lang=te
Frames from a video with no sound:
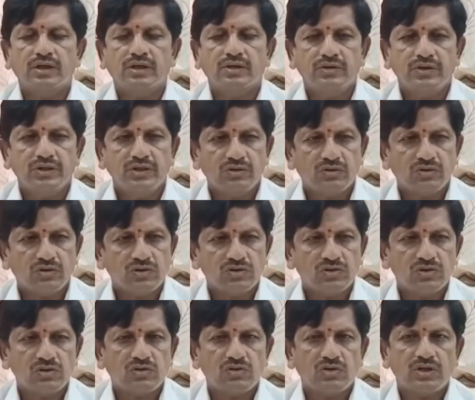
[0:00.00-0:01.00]
నన్ను ఇన్ని
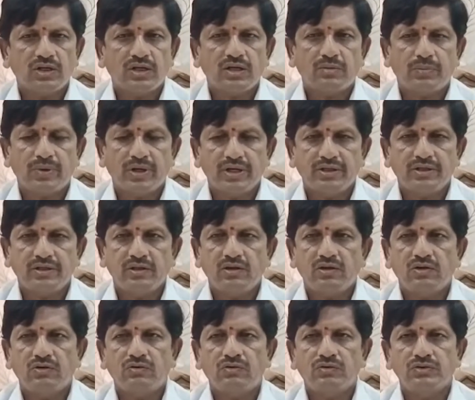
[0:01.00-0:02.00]
రోజులు కూడా
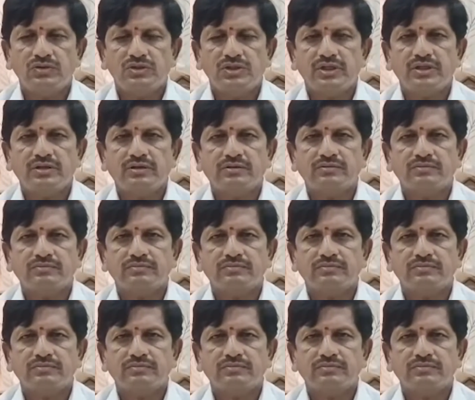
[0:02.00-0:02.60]
పార్టీలో ఉంచి